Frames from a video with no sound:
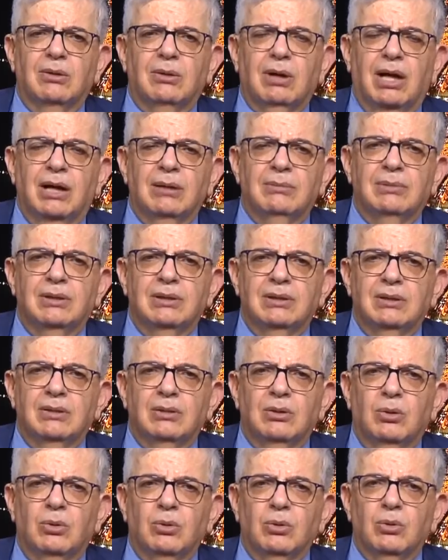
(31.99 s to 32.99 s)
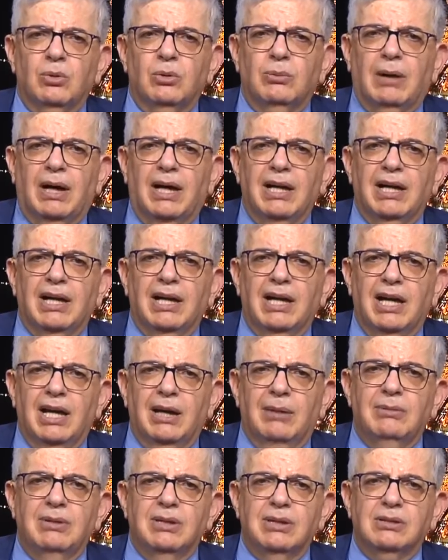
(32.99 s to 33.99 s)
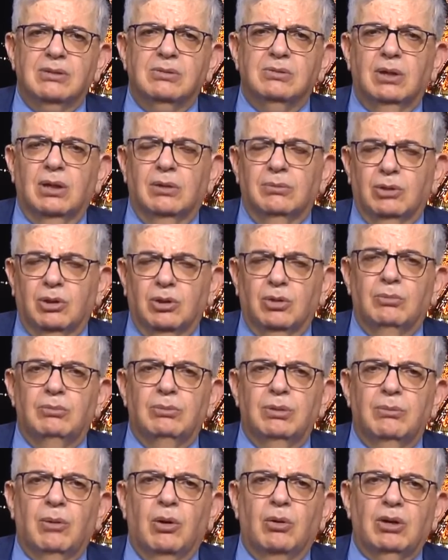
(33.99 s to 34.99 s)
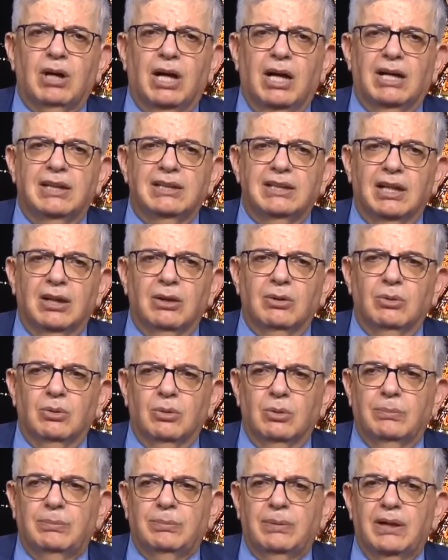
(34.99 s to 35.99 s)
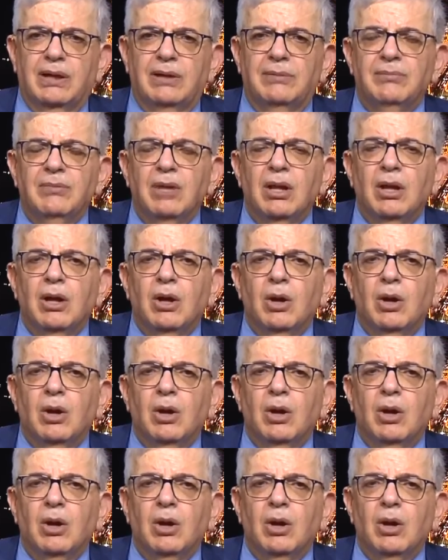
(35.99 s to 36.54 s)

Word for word: نوعا من حروب على الهامش وبالرغم من موقعها داخل أوروبا